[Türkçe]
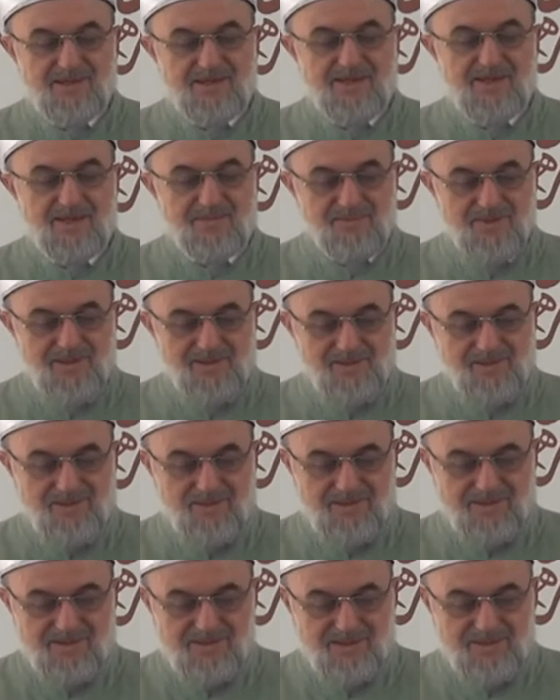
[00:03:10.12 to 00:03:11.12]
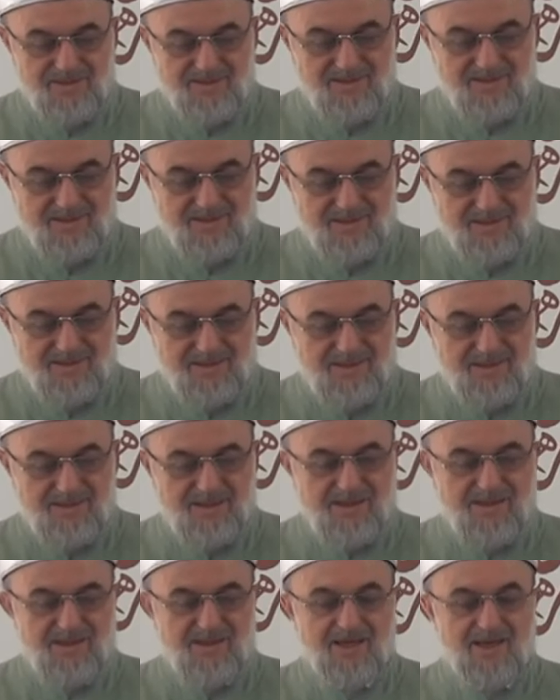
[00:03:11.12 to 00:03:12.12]
Hem Resul inandı
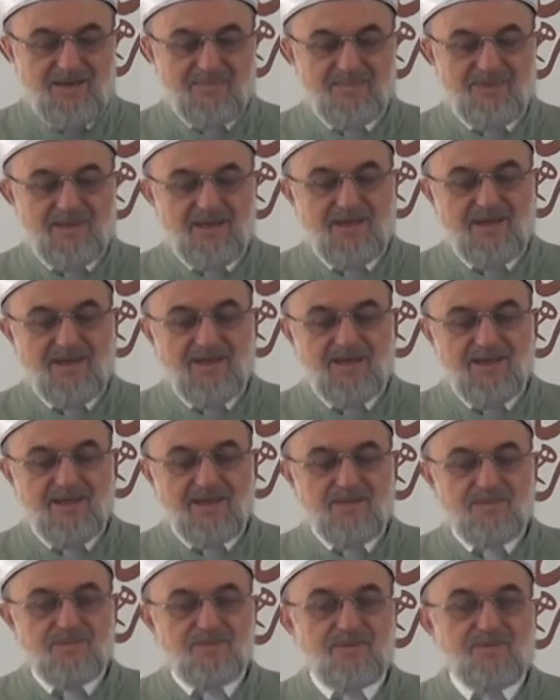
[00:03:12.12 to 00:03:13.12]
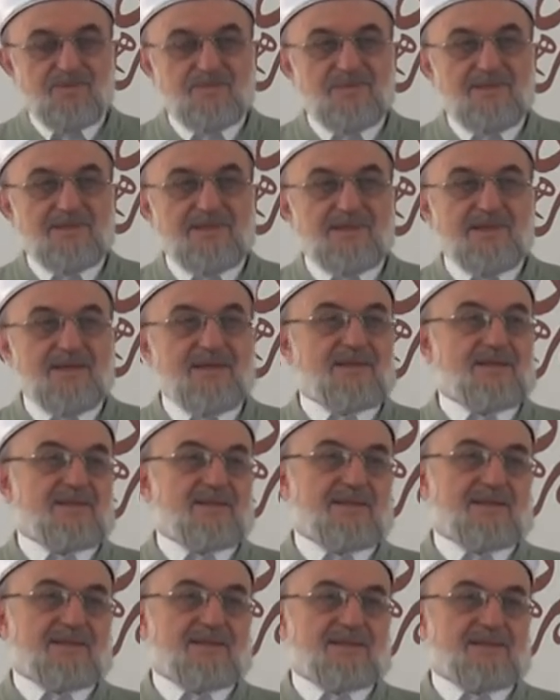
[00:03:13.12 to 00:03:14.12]
hem de müminler
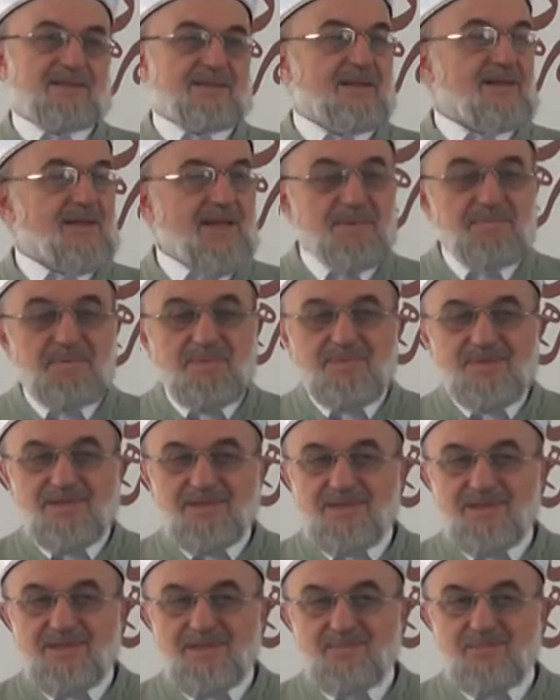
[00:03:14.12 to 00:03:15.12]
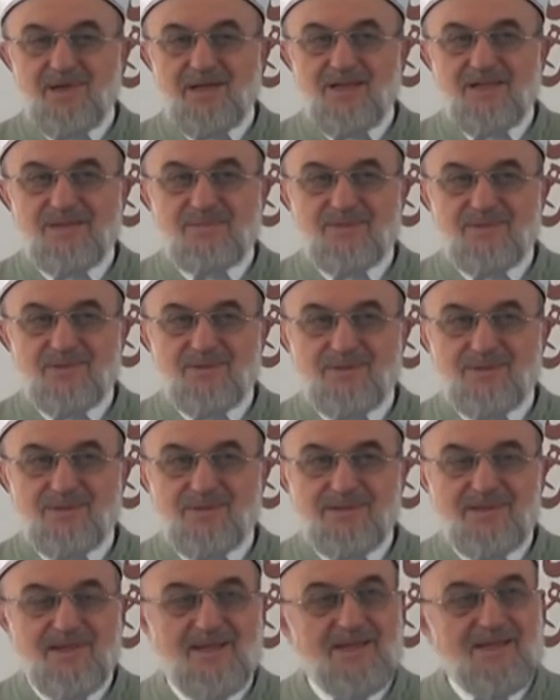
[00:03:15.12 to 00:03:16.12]
inandı. Hepimizin imanı bu
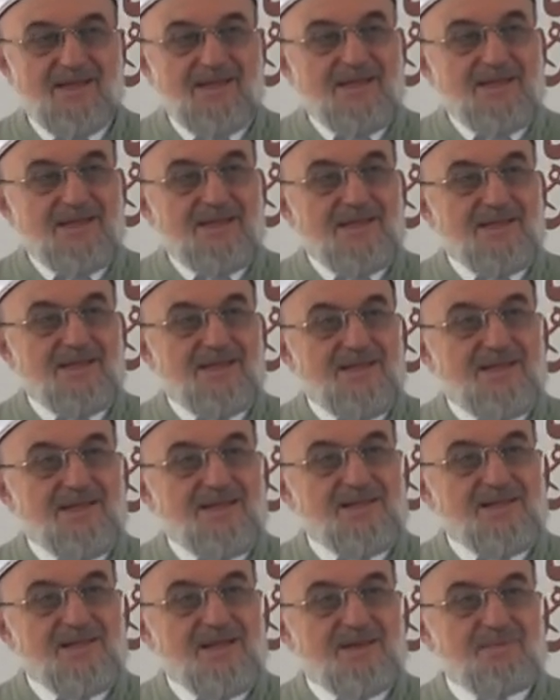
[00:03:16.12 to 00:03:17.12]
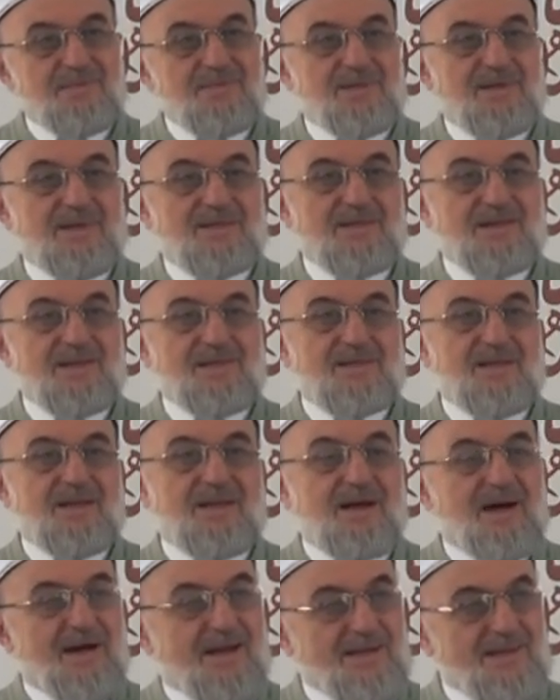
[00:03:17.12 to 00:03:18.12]
noktada inanacağımız
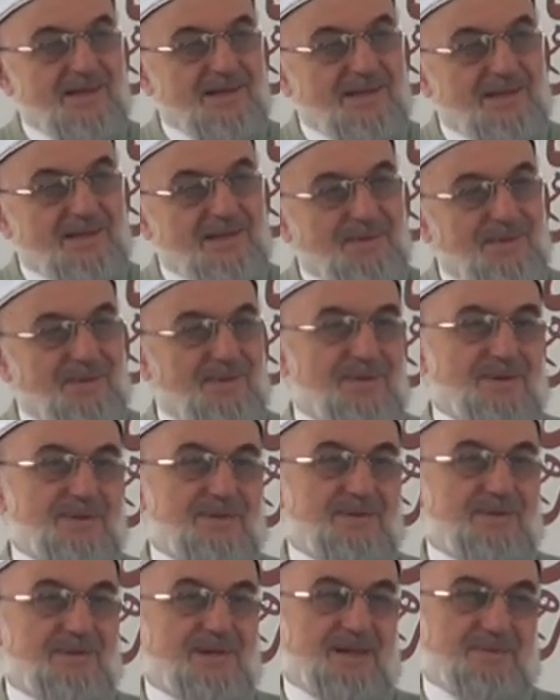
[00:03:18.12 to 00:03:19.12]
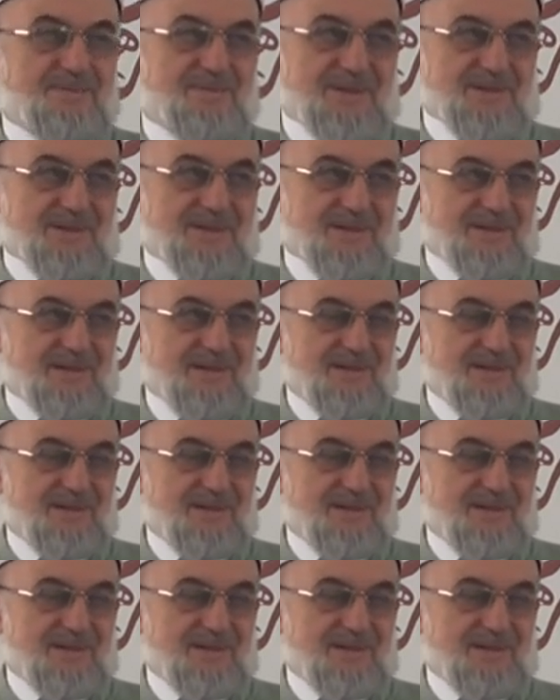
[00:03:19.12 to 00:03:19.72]
esaslar aynıdır. O yönüyle bir.